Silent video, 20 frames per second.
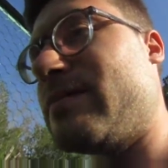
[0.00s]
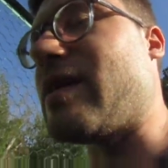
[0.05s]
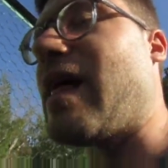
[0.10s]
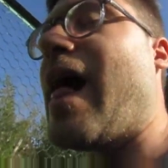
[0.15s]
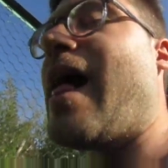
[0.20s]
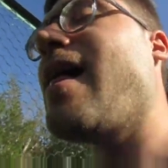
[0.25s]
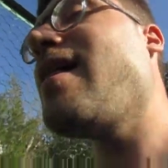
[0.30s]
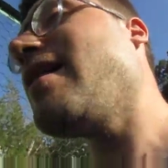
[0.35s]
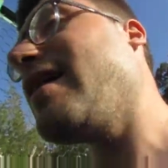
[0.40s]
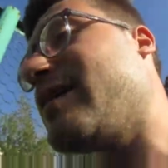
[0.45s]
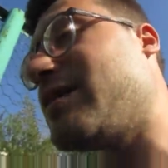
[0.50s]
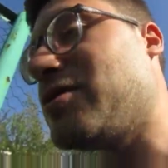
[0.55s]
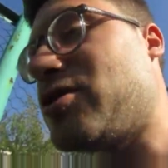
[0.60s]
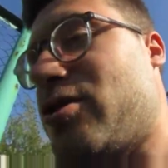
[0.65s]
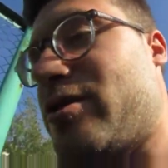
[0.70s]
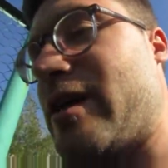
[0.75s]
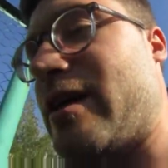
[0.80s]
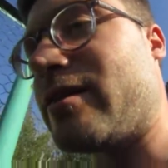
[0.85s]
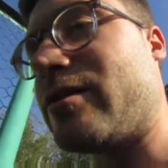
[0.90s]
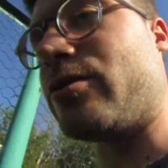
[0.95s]
а,
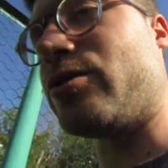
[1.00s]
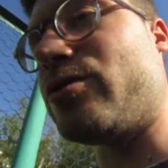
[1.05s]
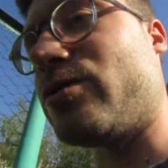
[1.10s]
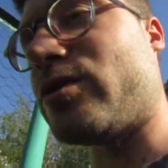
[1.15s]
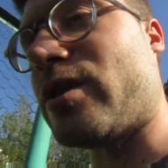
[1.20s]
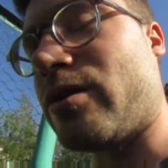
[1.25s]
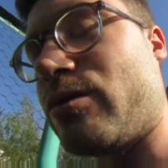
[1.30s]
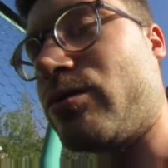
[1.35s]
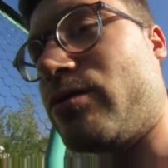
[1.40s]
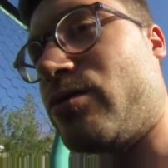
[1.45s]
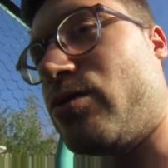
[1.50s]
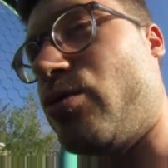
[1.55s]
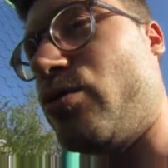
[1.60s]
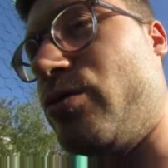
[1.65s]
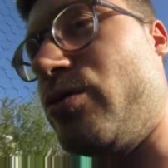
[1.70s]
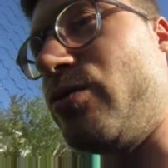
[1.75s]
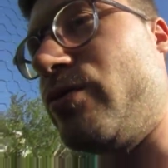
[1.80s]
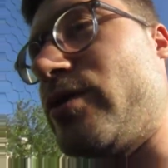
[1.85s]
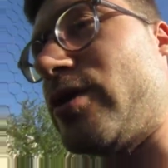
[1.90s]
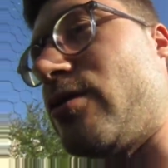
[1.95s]
начинает, короче, вот так вот
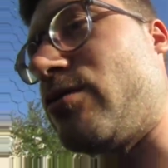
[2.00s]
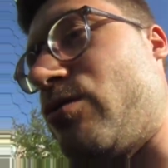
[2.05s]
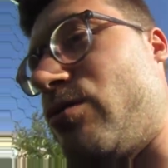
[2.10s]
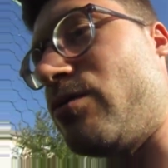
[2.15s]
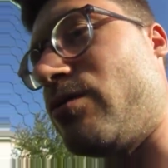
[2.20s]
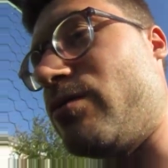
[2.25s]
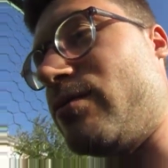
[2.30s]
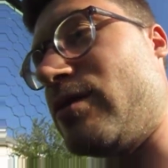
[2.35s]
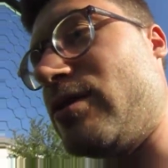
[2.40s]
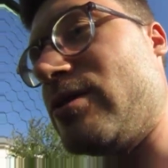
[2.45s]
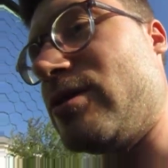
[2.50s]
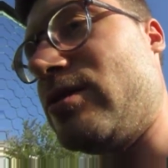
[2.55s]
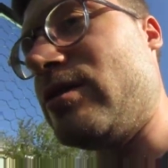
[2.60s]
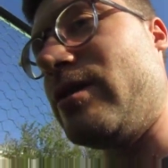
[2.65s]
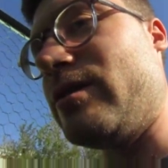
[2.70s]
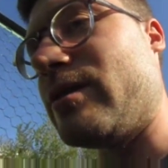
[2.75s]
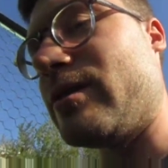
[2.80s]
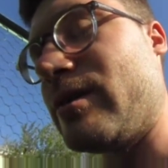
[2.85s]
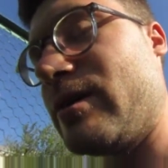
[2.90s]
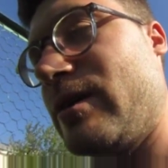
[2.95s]
хуйню всякую
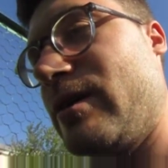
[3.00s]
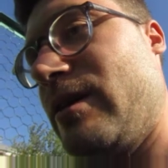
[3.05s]
нести.